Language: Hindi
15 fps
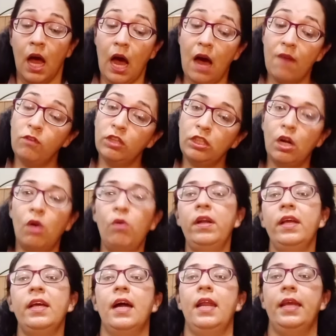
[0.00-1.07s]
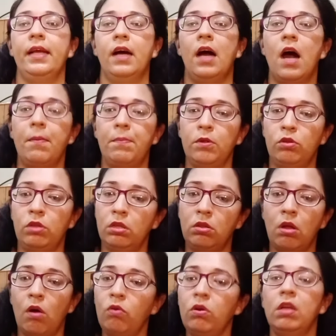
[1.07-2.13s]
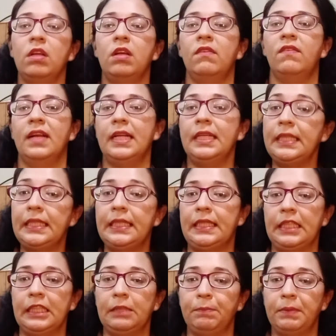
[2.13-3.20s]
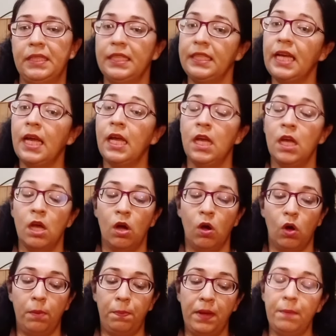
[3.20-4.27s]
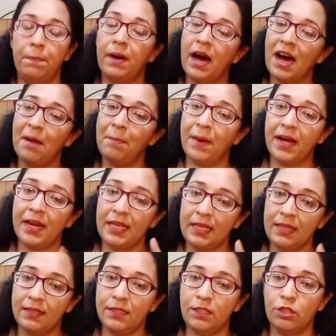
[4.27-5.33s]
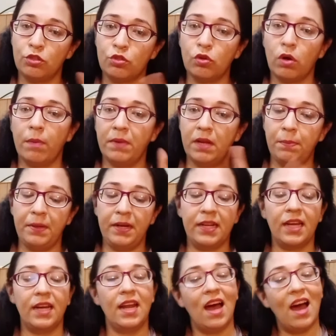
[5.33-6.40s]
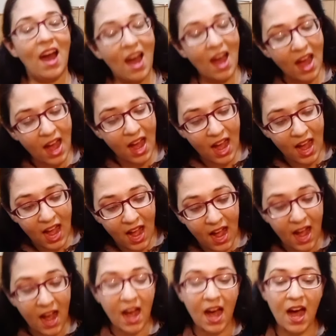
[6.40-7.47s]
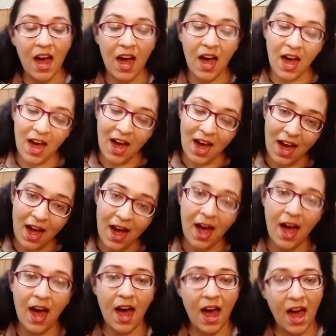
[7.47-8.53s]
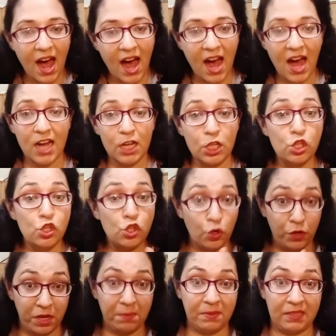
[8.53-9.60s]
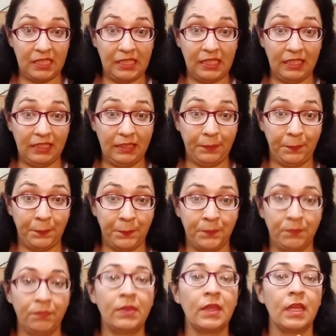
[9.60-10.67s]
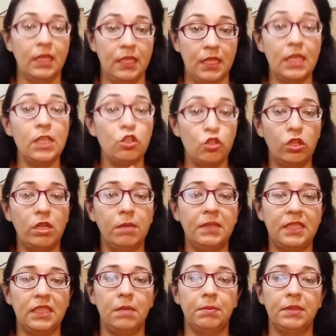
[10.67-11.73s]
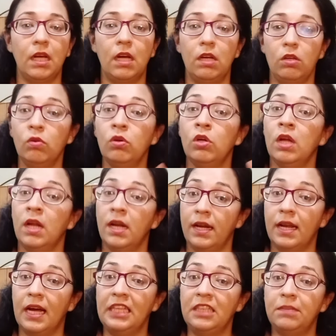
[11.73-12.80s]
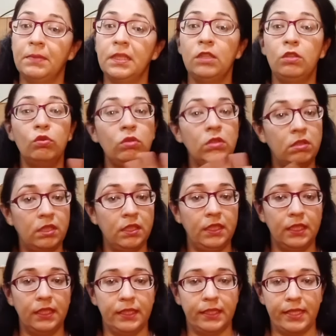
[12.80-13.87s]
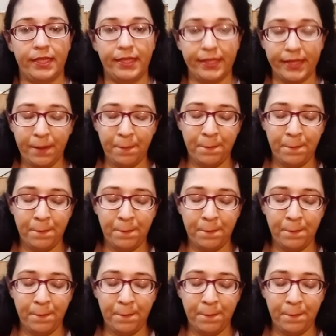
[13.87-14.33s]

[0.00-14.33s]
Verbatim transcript: अब वो साउंड निकालेगा आपने उससे साउंड निकलवाना है इसी चीज़ पे ठीक है और फिर बार बार इसी चीज़ को आपने रिपीट करना आ आ आ छोटे बच्चे करना ये छोटे बच्चे की बता रही हूँ नाइन्थ मंथ टू थ्री इयर्स की ठीक है